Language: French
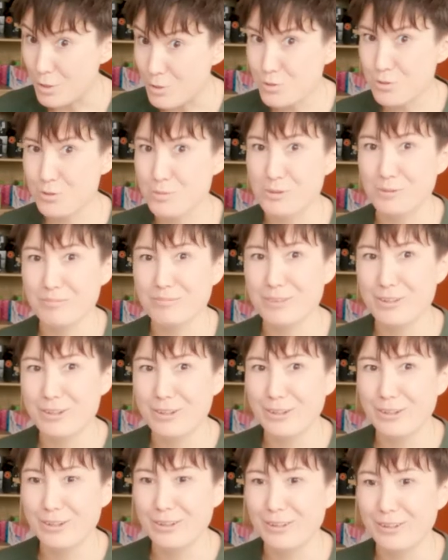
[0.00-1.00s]
Justement,
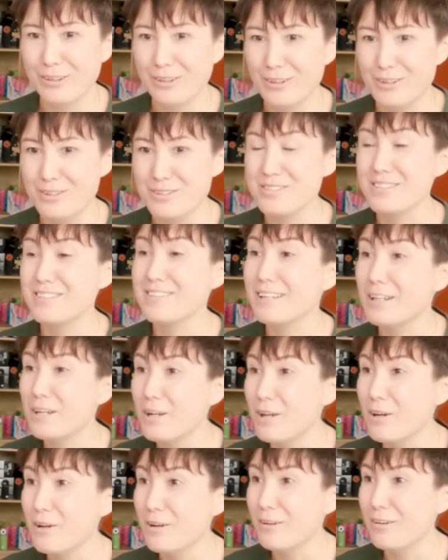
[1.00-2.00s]
euh, c'était
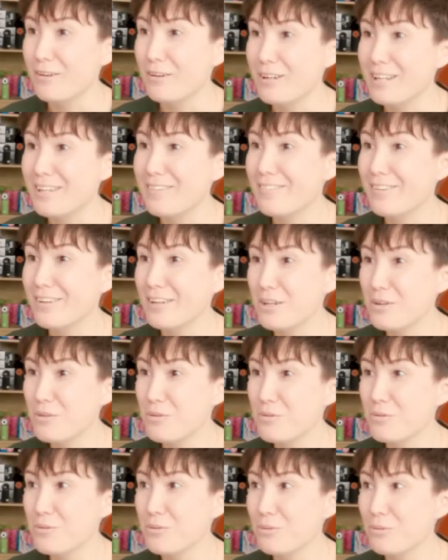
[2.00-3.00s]
l'été
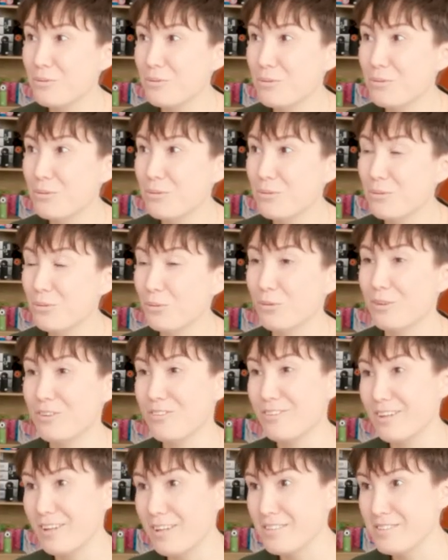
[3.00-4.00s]
où on
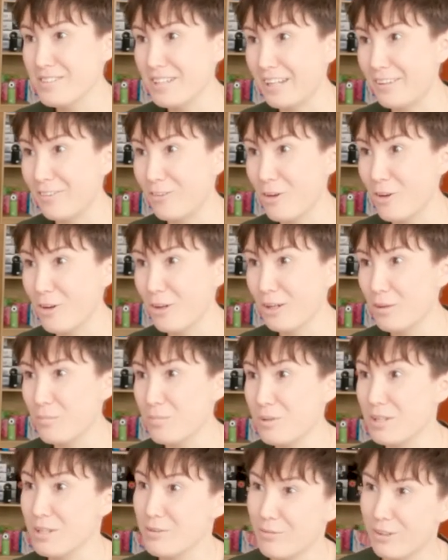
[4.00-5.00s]
était directeur et
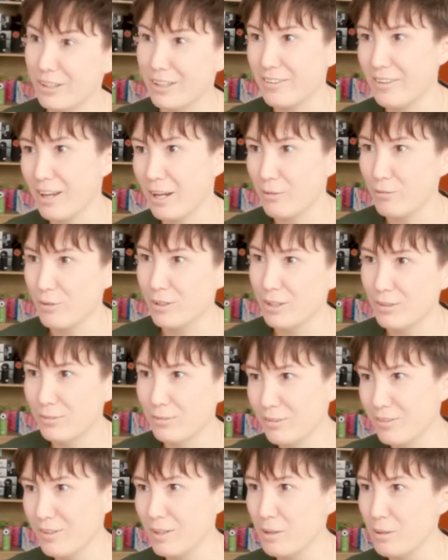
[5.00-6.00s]
puis l'IFAC est arrivé.
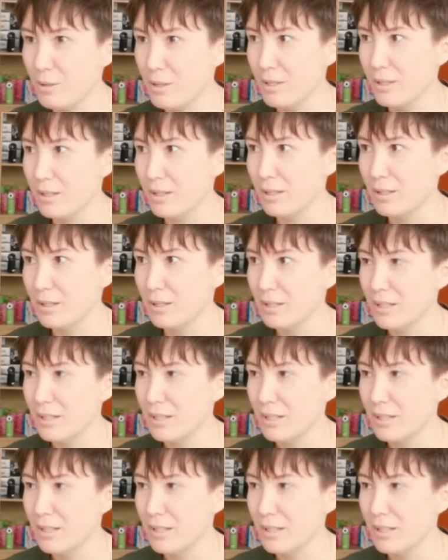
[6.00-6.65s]
On était...